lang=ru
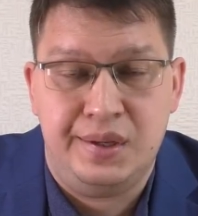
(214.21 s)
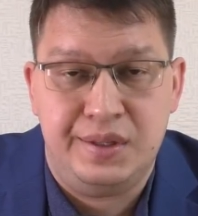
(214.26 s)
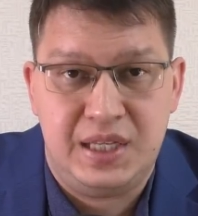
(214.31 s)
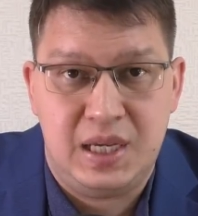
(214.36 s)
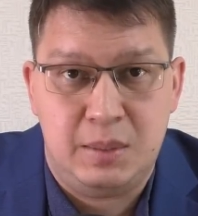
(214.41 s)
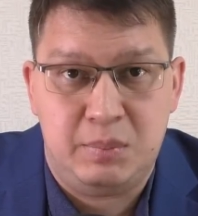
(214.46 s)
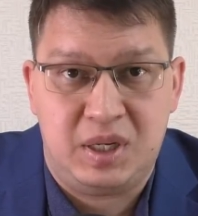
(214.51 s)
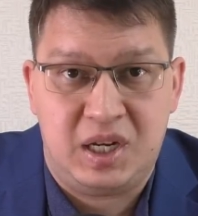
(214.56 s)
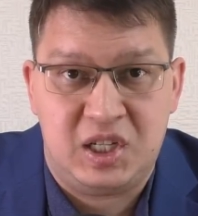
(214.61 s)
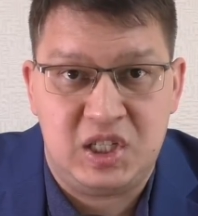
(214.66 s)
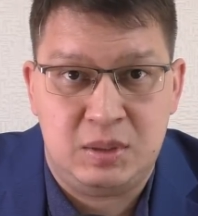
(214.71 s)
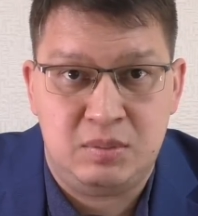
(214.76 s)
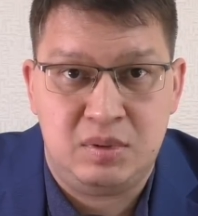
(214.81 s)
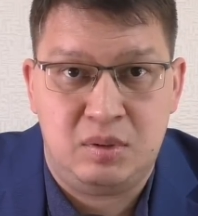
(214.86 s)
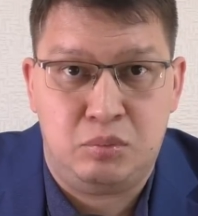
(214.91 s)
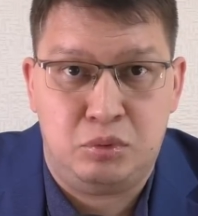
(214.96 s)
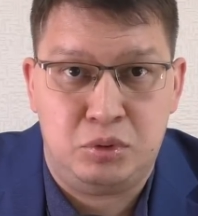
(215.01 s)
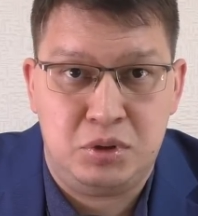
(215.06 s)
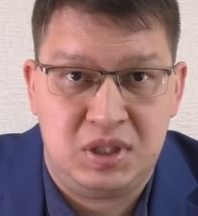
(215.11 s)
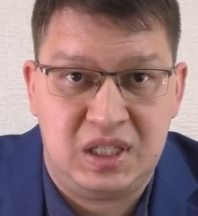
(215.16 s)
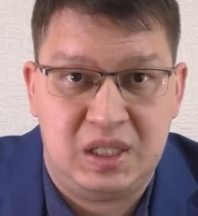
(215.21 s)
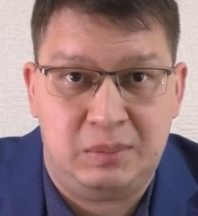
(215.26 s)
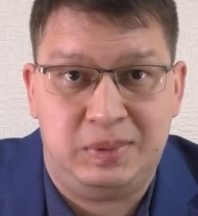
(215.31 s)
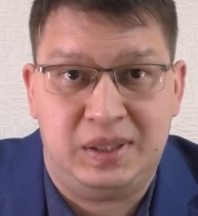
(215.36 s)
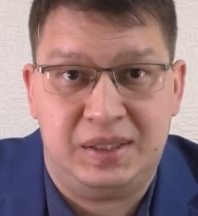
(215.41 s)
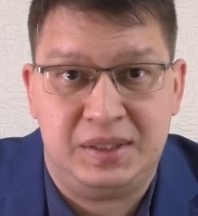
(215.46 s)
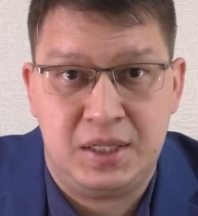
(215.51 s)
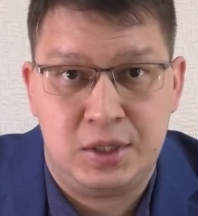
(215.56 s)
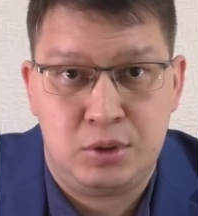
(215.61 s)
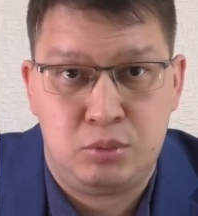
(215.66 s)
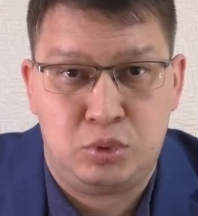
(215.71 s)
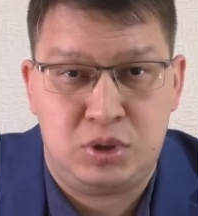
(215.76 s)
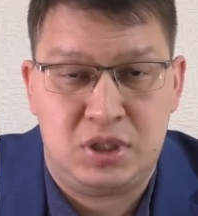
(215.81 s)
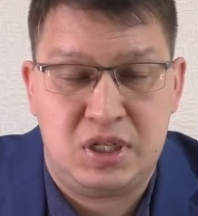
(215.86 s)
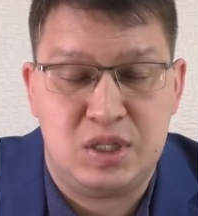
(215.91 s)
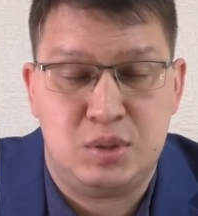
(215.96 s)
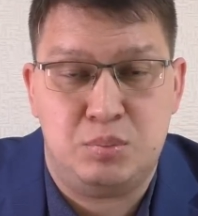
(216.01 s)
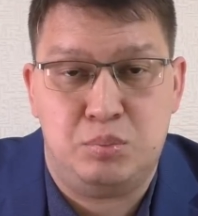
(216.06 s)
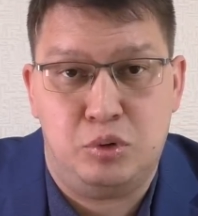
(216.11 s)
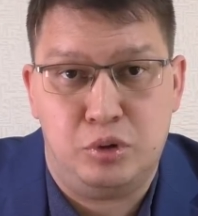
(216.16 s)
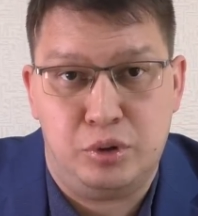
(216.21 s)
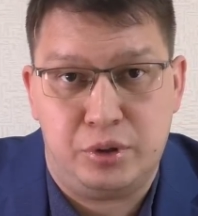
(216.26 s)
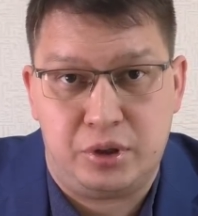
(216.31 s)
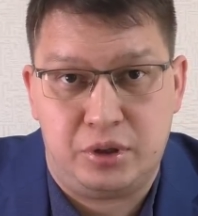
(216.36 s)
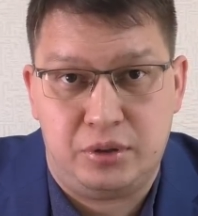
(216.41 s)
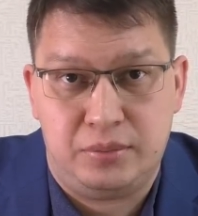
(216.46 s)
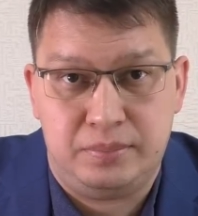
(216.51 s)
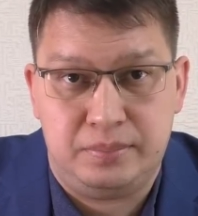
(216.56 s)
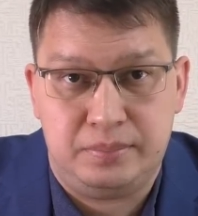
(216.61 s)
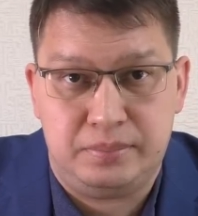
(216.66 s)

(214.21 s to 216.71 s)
необходимо будет оплатить утилизбор.